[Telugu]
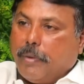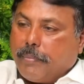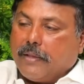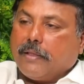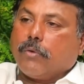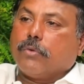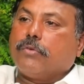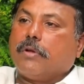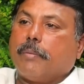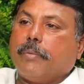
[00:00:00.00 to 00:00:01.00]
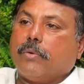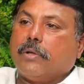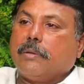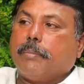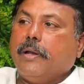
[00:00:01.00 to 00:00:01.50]
మా ప్రాంతానికి వచ్చున్నారు మీరు
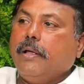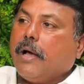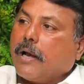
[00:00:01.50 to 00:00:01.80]
అని చెప్పని